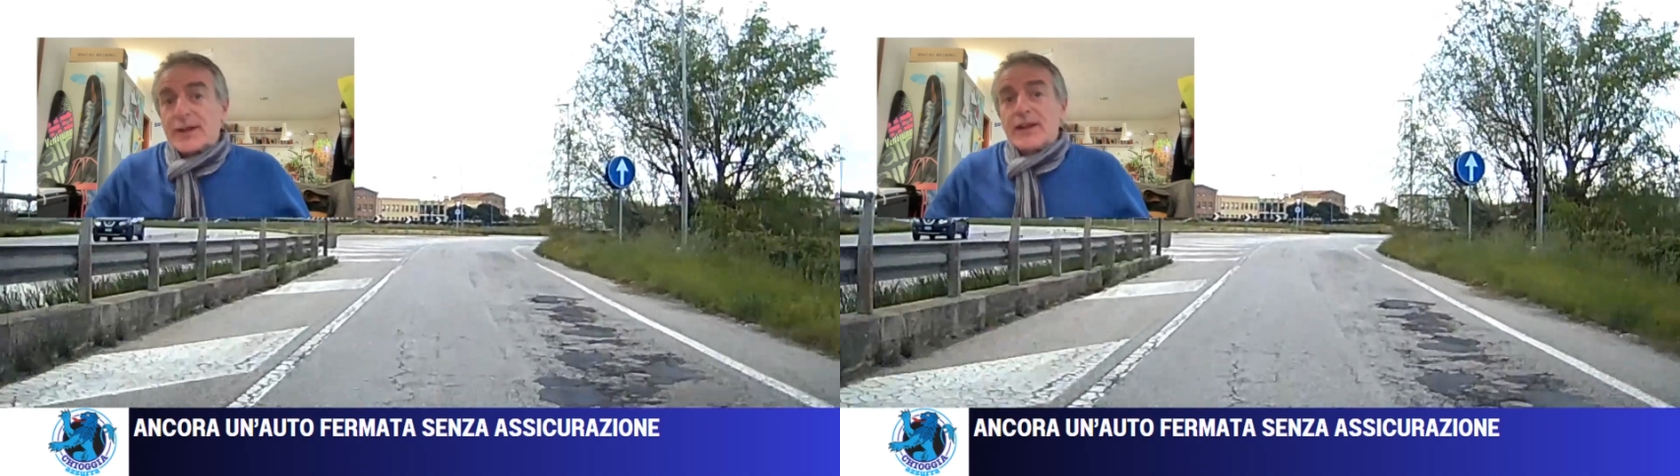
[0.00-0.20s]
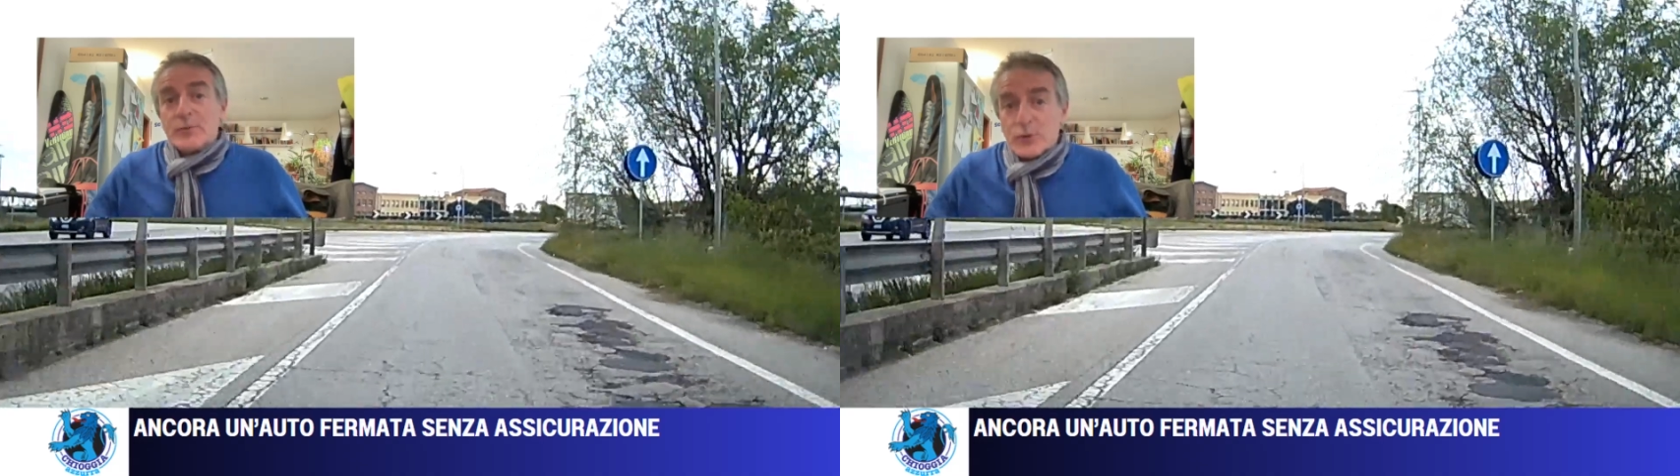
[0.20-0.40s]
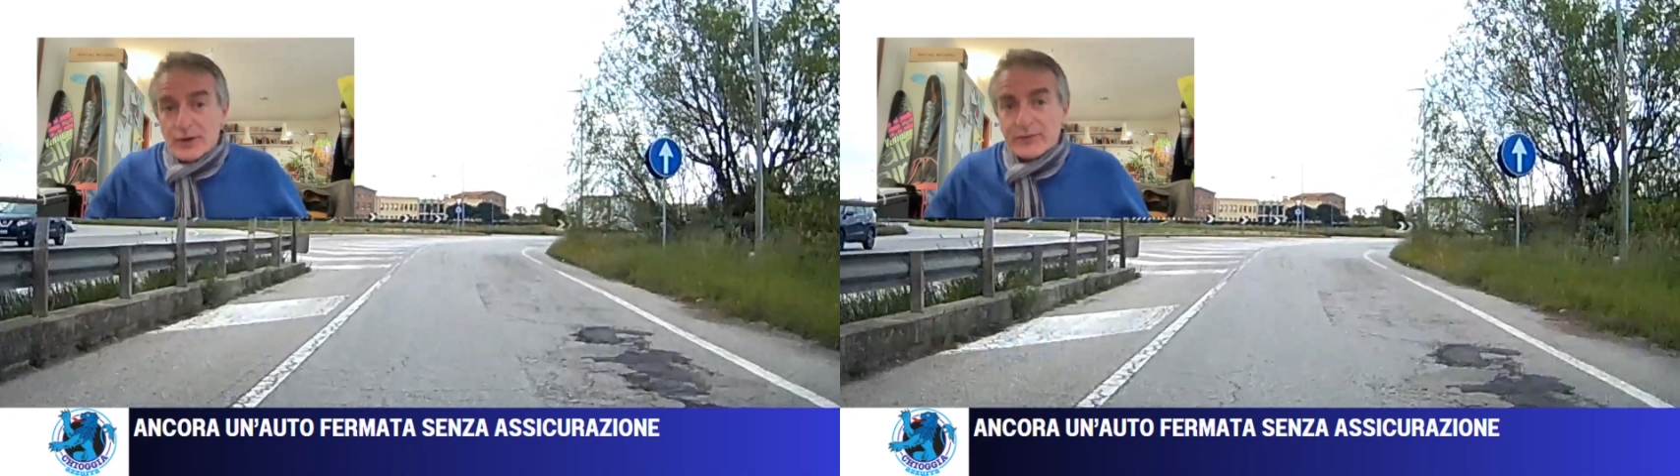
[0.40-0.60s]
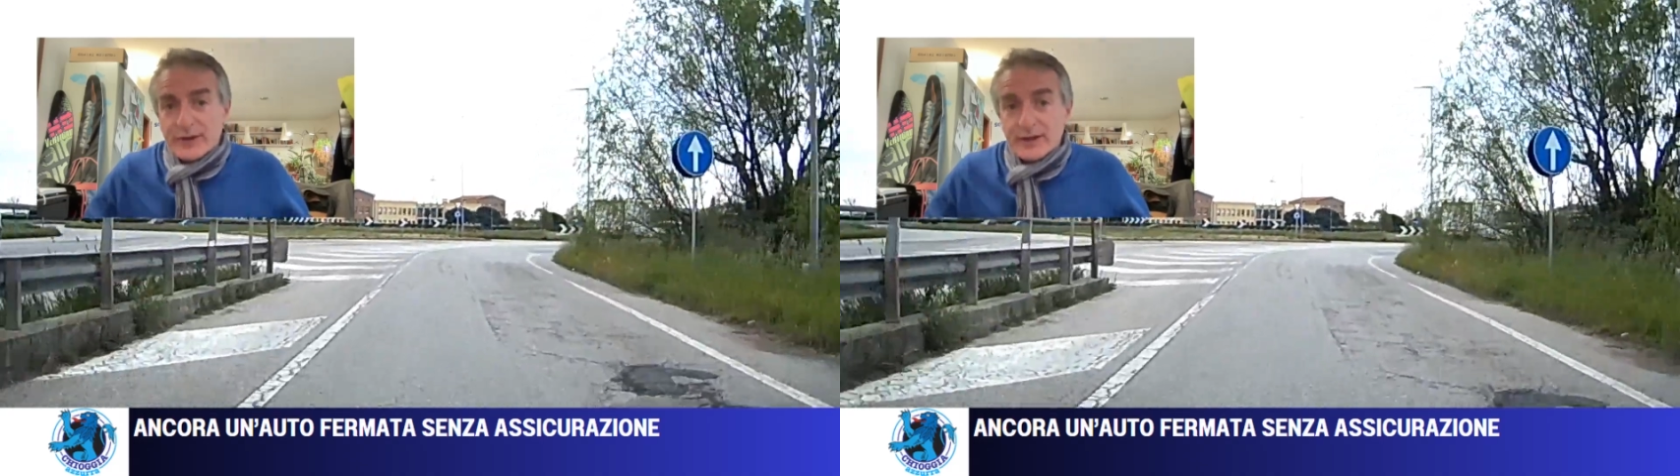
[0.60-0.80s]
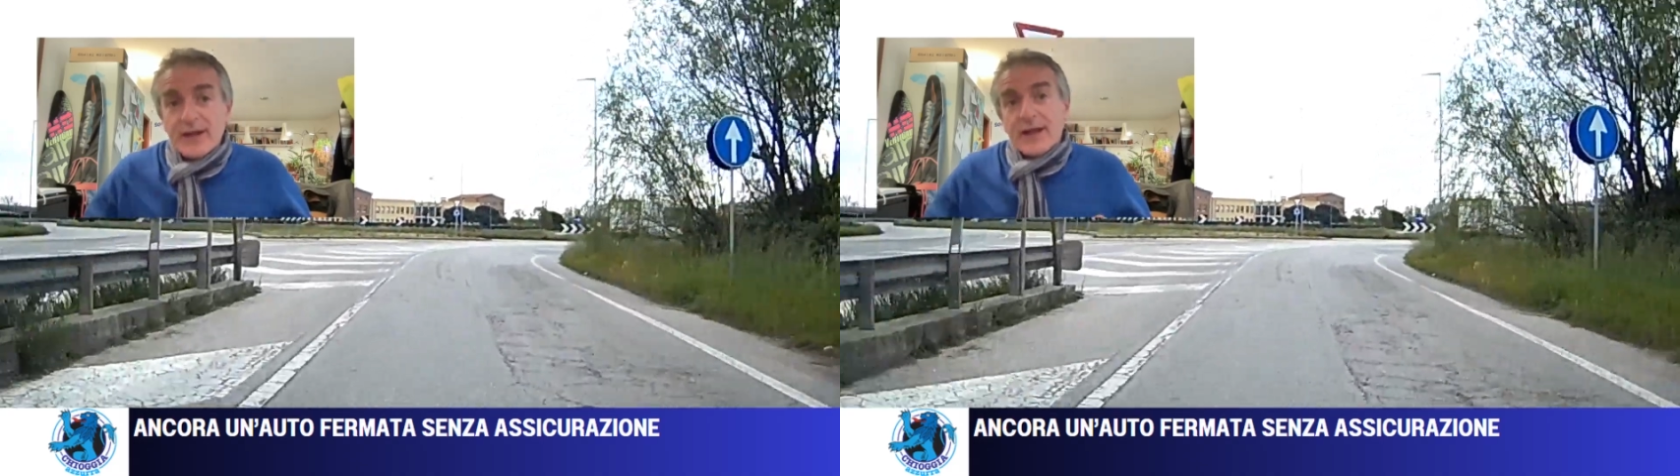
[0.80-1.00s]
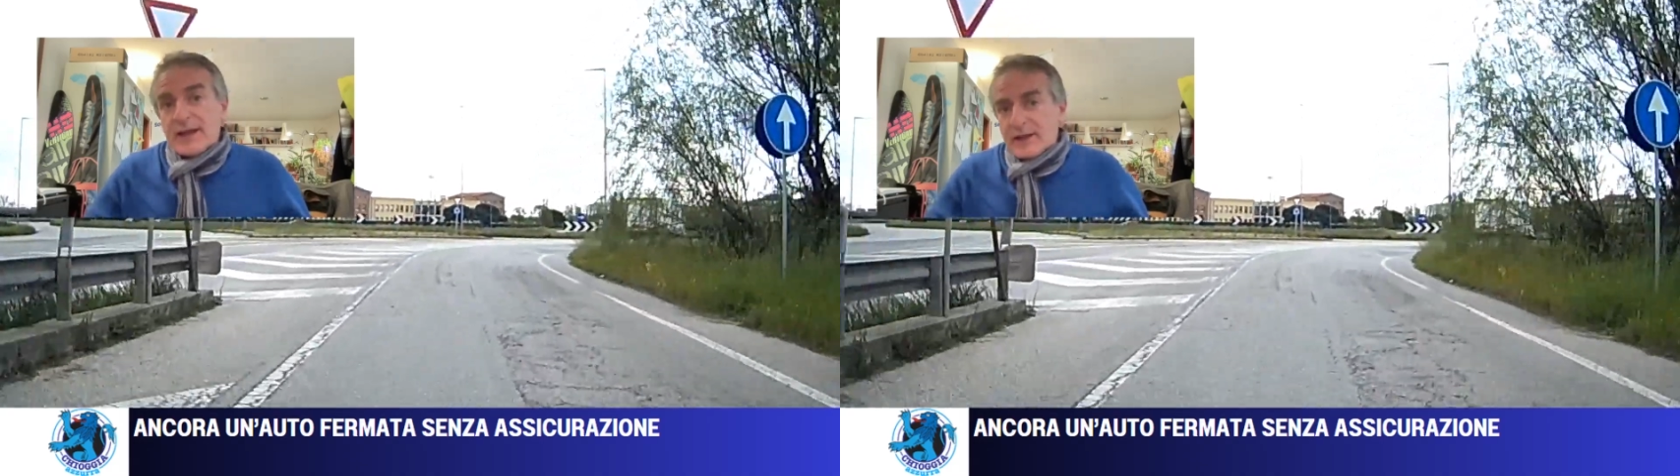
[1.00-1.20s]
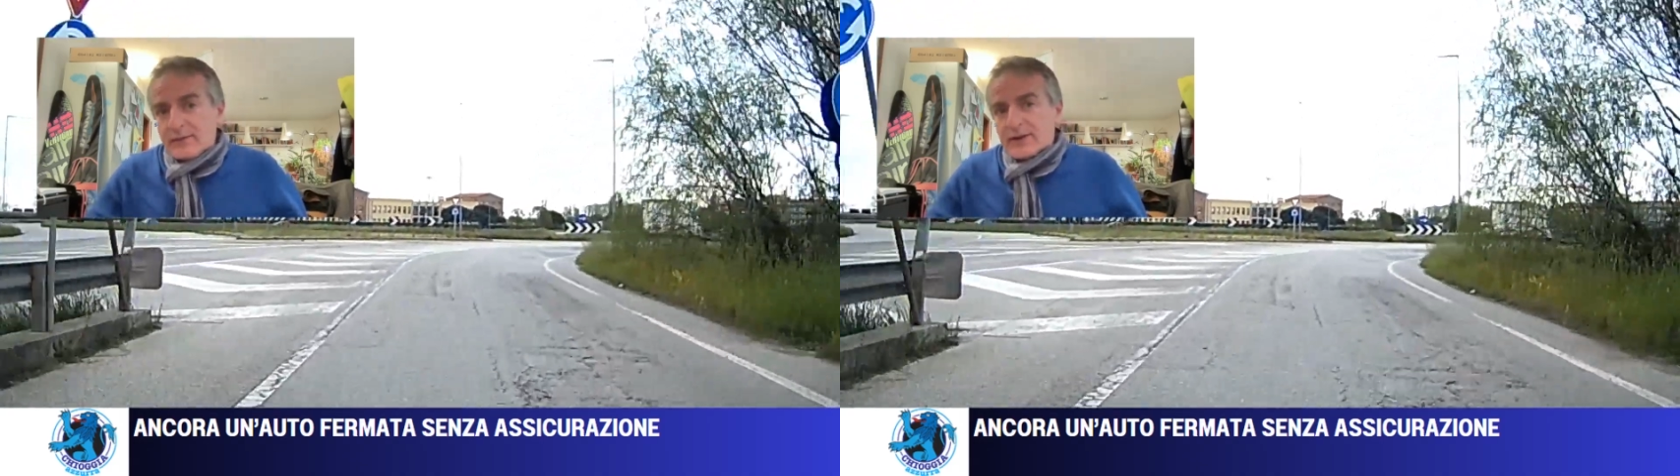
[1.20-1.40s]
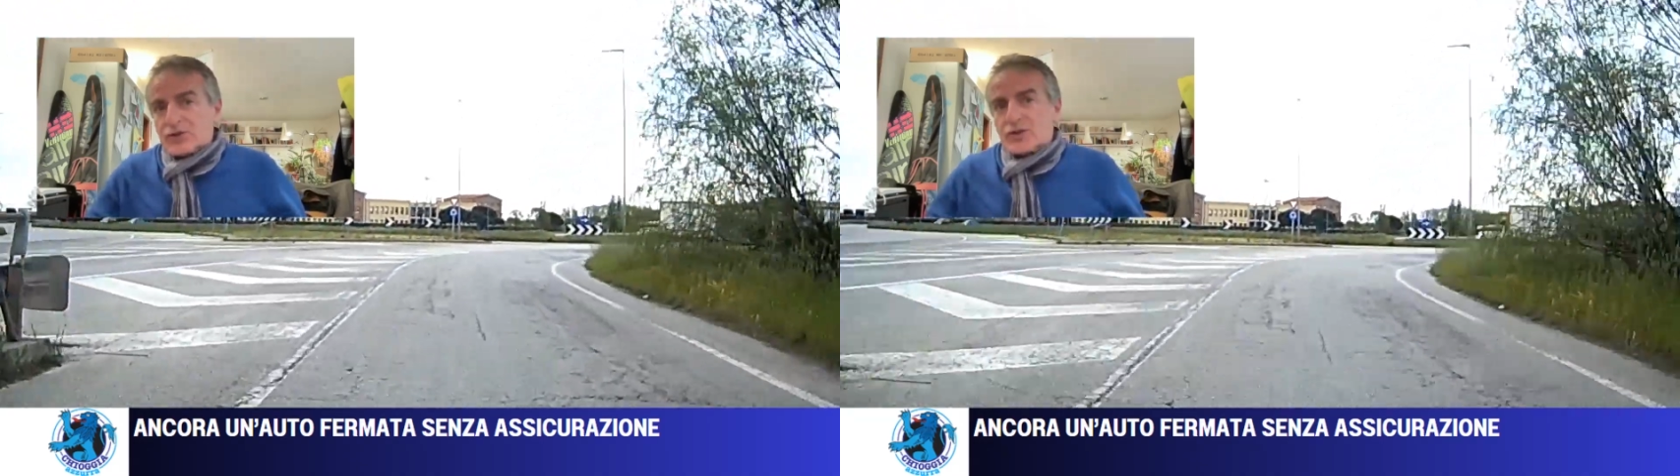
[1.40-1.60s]
in buona fede e chi
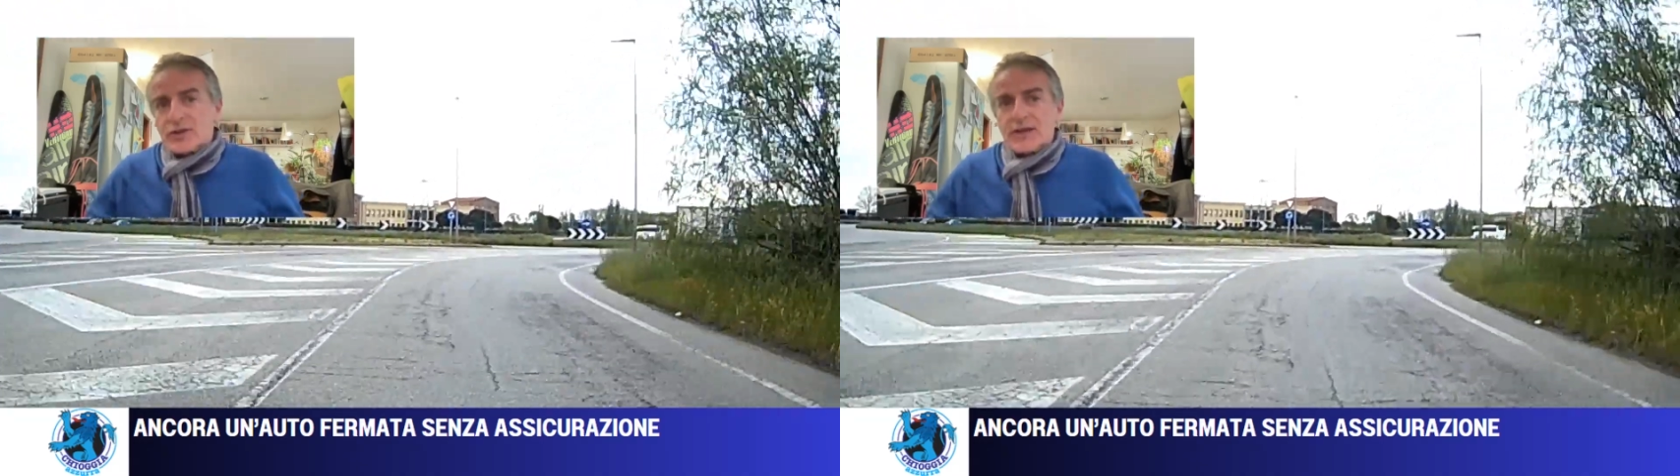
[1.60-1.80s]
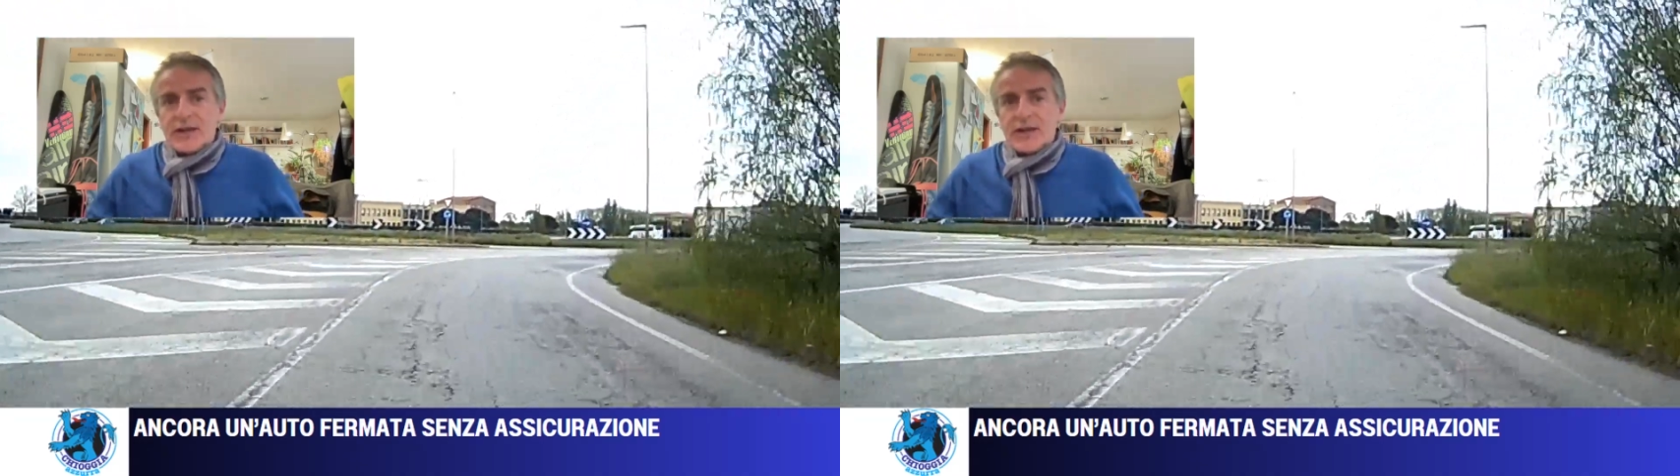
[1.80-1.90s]
invece